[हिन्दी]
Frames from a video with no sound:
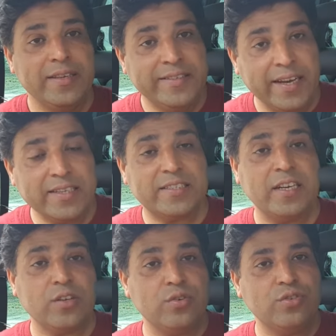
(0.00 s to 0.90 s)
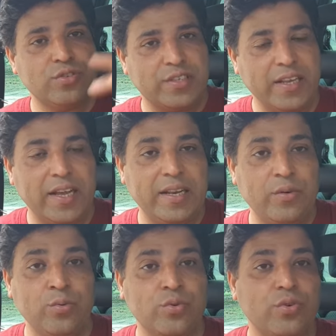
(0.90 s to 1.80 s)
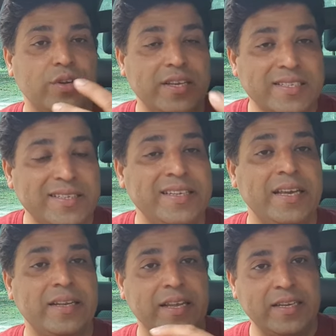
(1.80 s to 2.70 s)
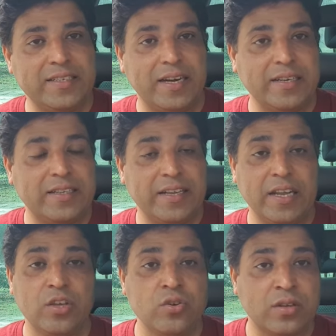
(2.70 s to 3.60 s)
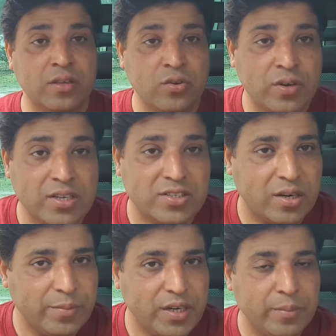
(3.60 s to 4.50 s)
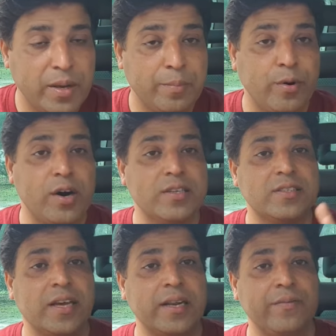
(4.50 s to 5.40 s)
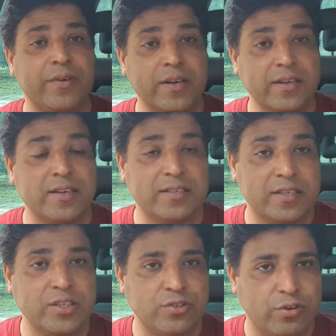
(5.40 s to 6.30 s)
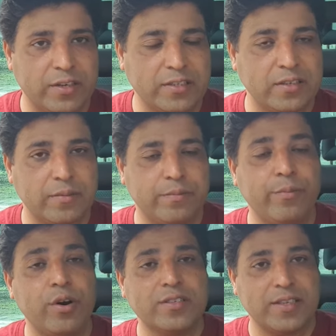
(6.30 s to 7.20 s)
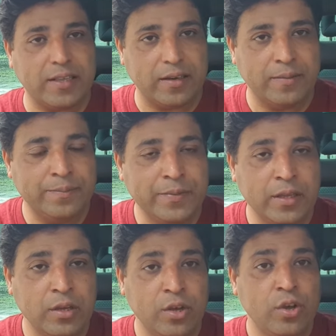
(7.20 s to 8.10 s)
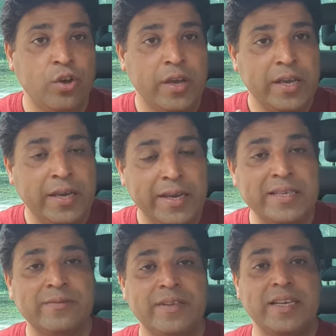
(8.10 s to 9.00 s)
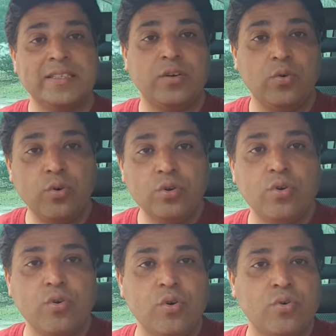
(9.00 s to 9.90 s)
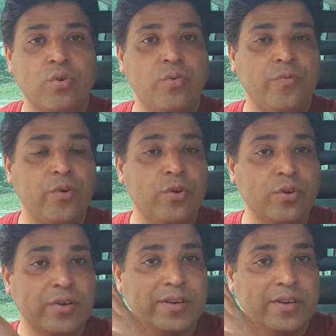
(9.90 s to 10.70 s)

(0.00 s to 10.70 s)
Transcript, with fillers: यंगस्टर को जो सिंगल हैं उनको इसलिए नहीं जाने दे रहे क्यों क्योंकि जर्मनी में बहुत सारे वर्कर्स की शॉर्टेज है बहुत ज़्यादा इस वजह से उन लोगों को वो लोग